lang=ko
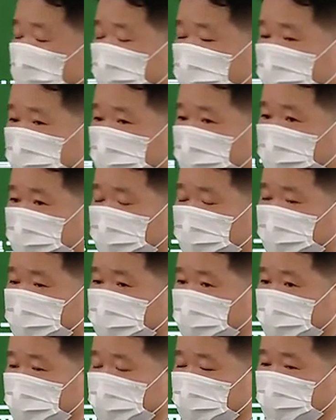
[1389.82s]
어,
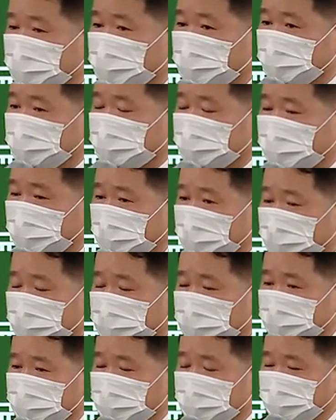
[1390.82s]
우리가 보통
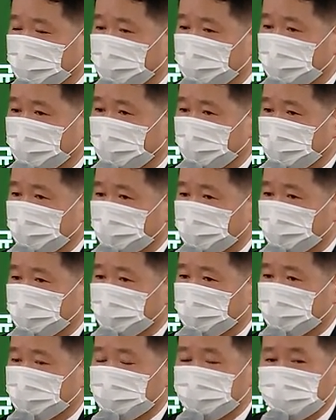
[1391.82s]
사람이
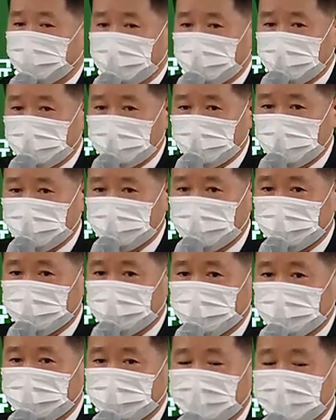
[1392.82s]
출생하고
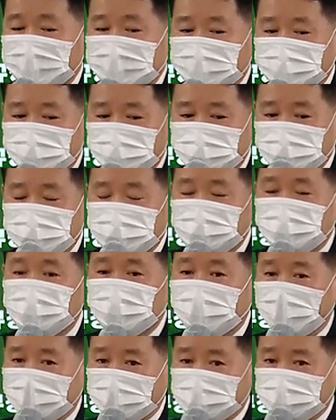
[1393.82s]
살아가고 죽는
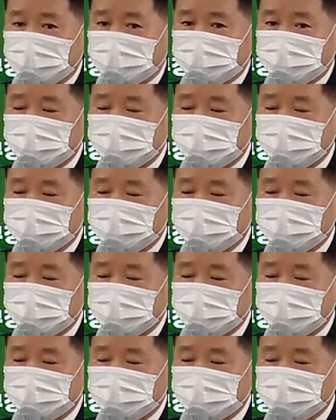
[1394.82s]
과정,